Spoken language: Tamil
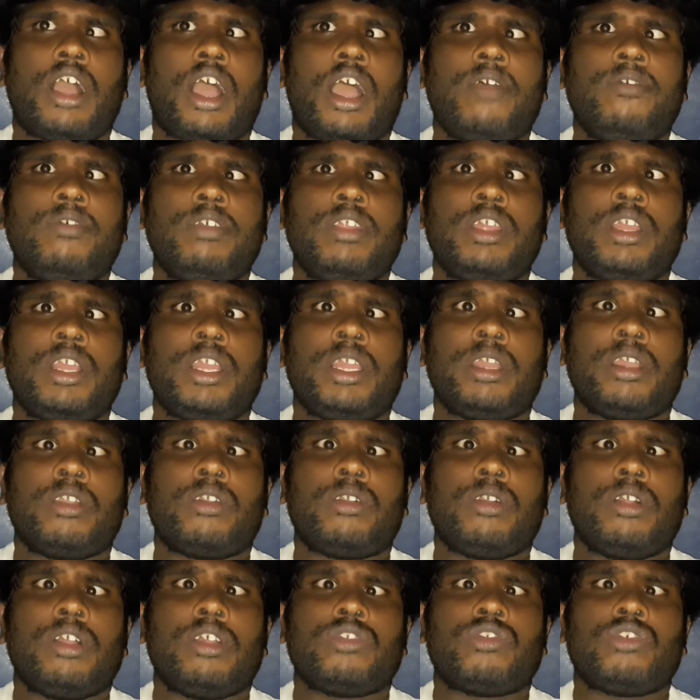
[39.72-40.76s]
அவர்
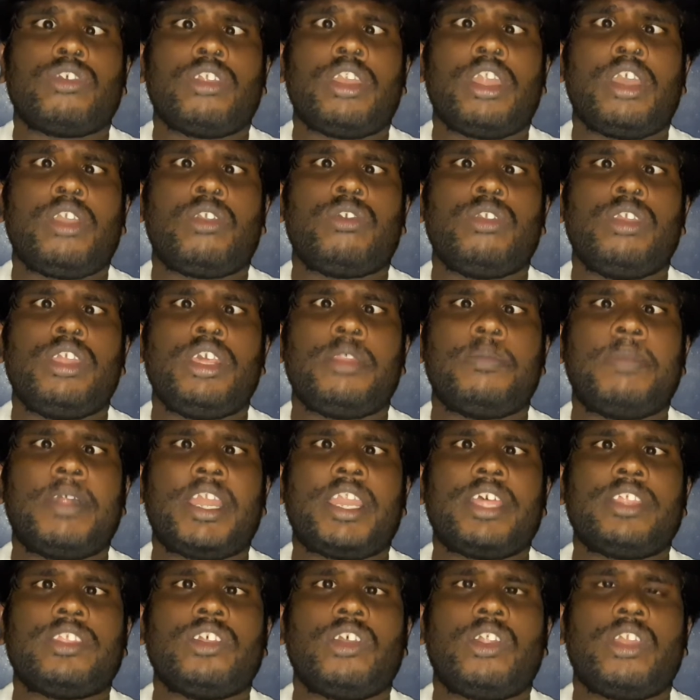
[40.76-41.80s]
சொன்ன
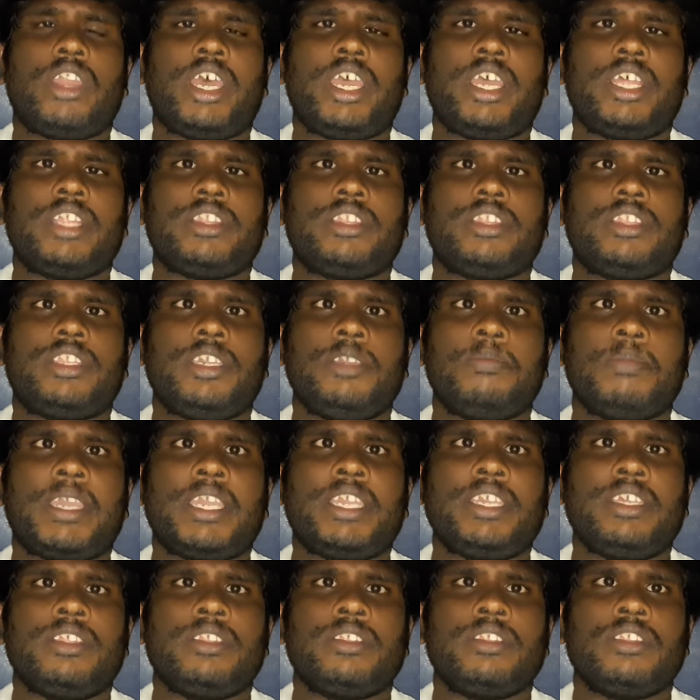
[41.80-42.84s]
குளிர்பானத்தோட
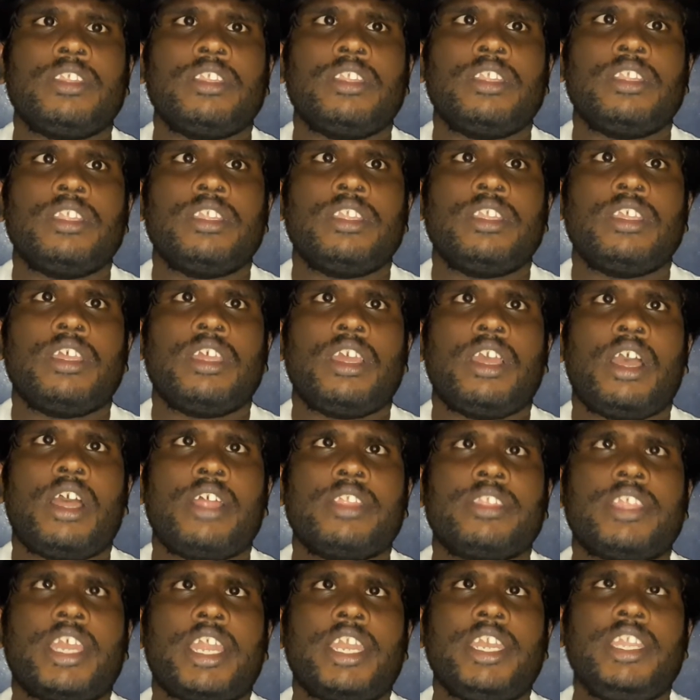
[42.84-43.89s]
தீமை
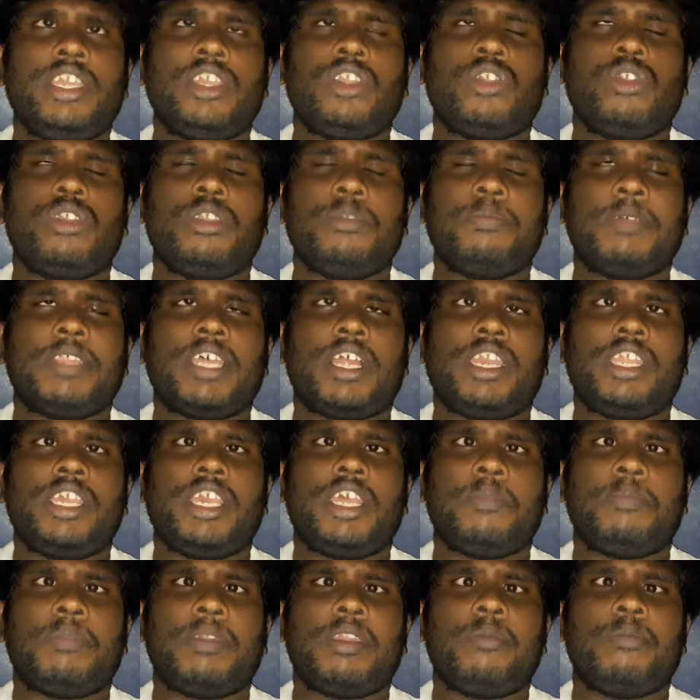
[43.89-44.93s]
தண்ணி குடிப்பதால்
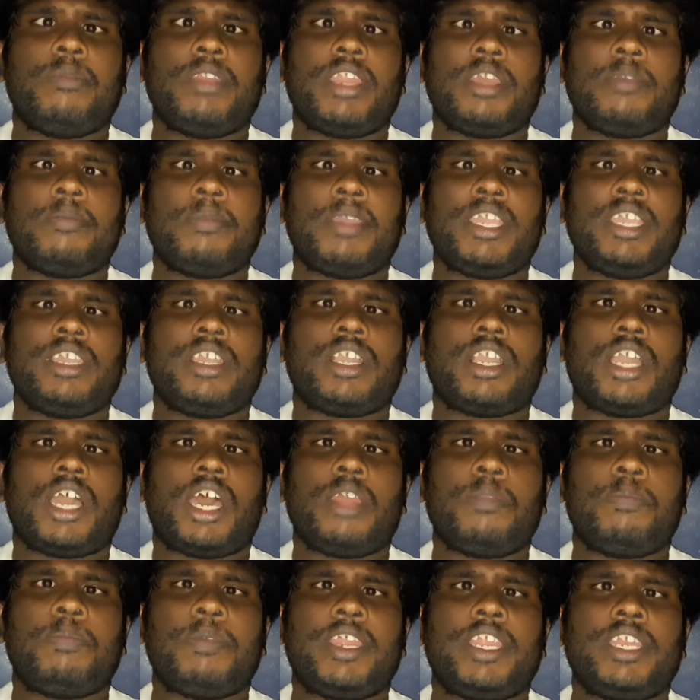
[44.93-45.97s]
ஏற்படும் நன்மை
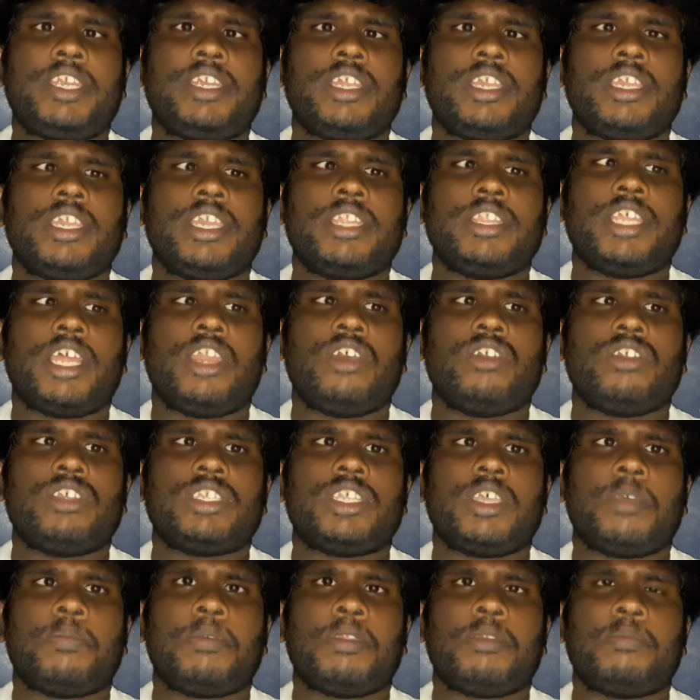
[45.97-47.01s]
கார்ப்பரேட் எந்த அளவுக்கு
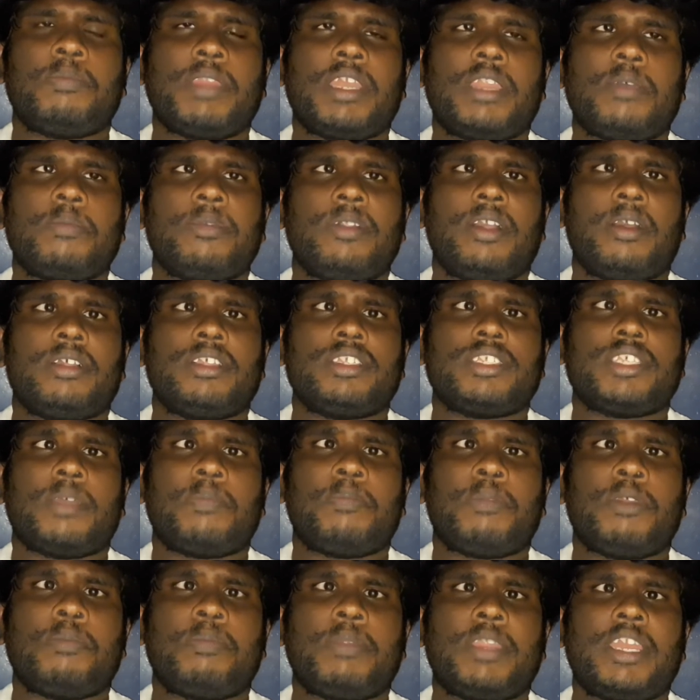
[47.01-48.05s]
சப்போர்ட் பண்ண
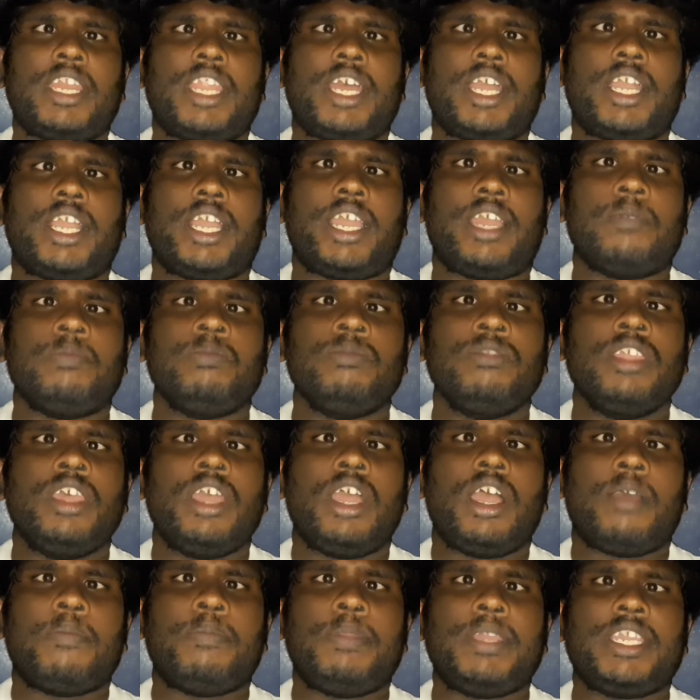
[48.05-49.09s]
சப்போர்ட் பண்ணாங்க
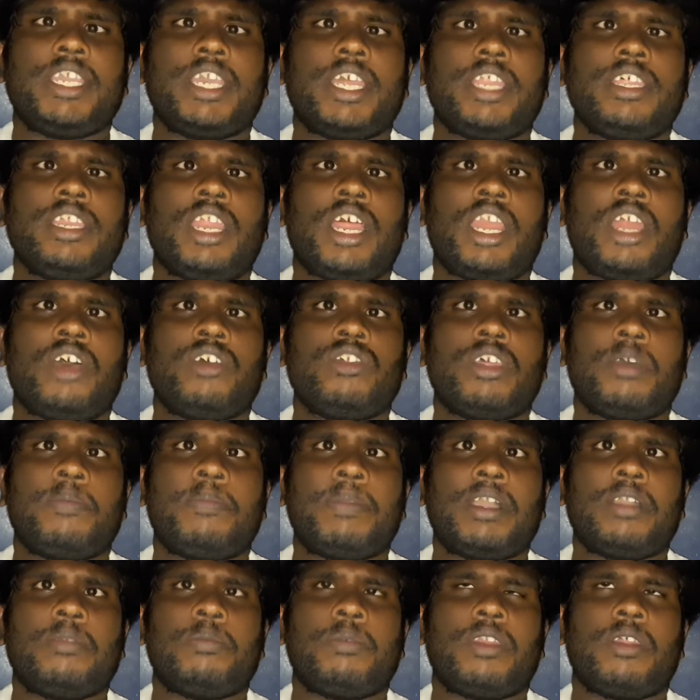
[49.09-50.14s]
அப்படிங்கிறத நாலாவதாக
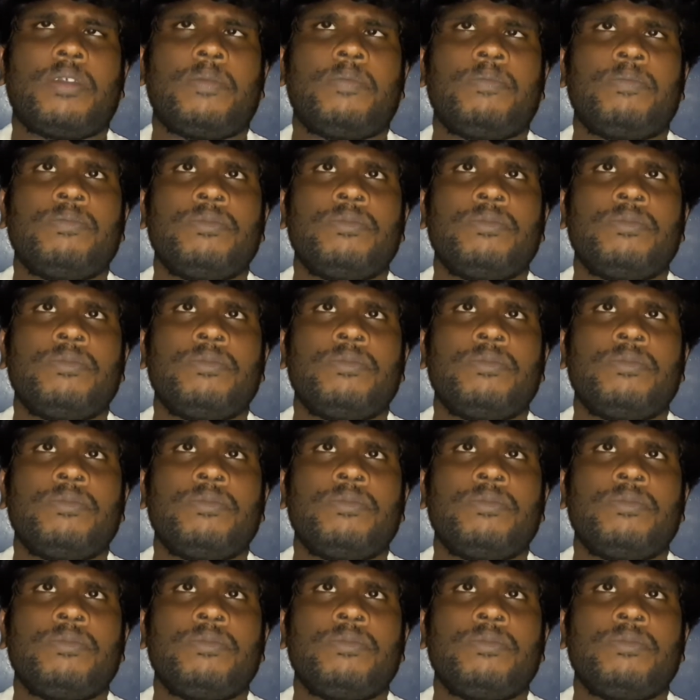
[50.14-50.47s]
பார்க்க போகிறோம்